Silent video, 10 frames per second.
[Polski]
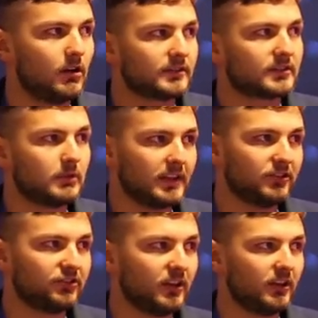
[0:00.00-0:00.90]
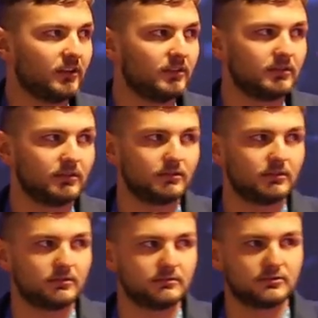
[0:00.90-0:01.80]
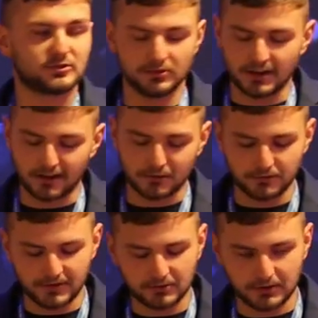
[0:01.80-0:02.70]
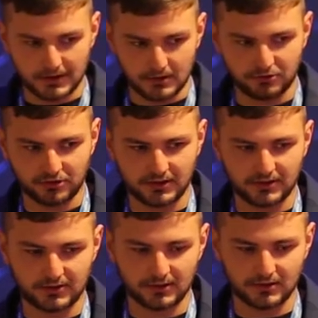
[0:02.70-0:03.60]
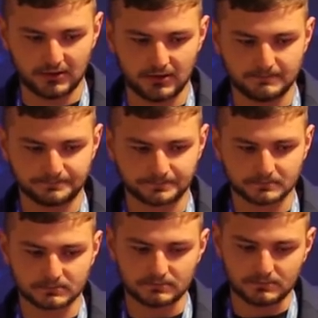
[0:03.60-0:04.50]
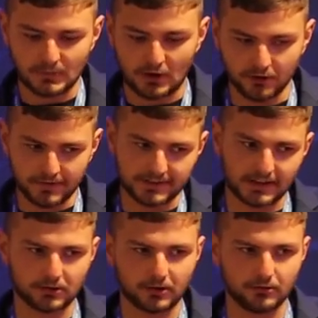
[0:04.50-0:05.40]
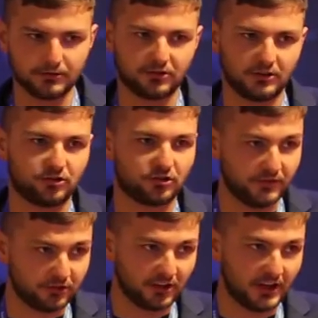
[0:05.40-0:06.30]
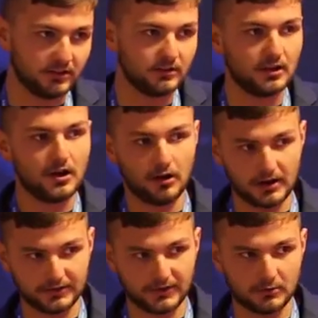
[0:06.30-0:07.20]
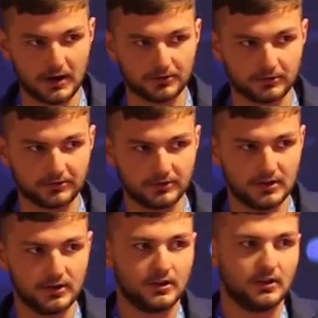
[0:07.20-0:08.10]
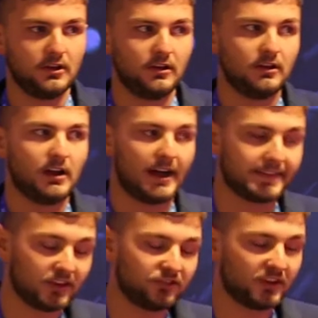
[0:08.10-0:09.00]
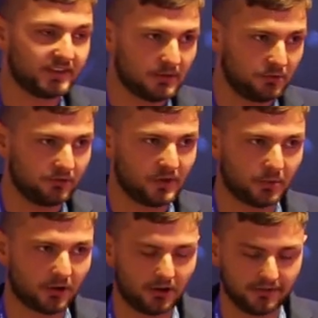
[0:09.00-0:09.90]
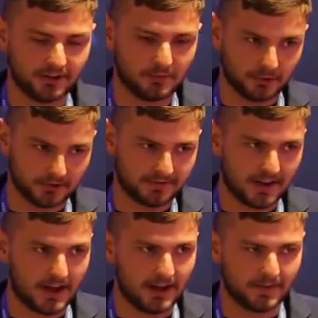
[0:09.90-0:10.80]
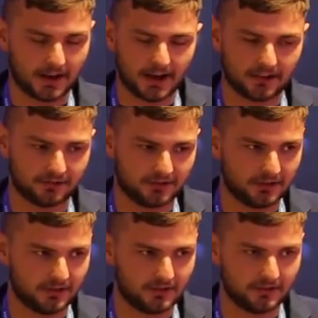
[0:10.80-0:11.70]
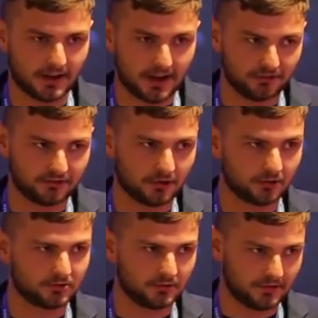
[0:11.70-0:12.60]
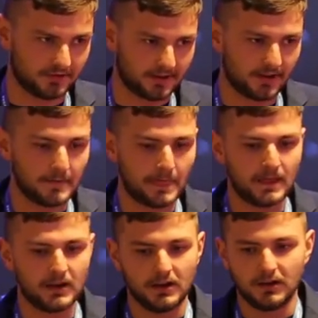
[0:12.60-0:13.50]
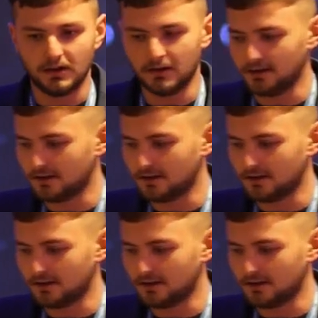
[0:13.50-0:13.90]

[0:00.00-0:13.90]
składa się, e, studia głównie składają się z konwersatoriów, czyli ćwiczeń oraz wykładów a także egzaminów epokowych, po dwa na każdy, na każdy rok studiowania. E,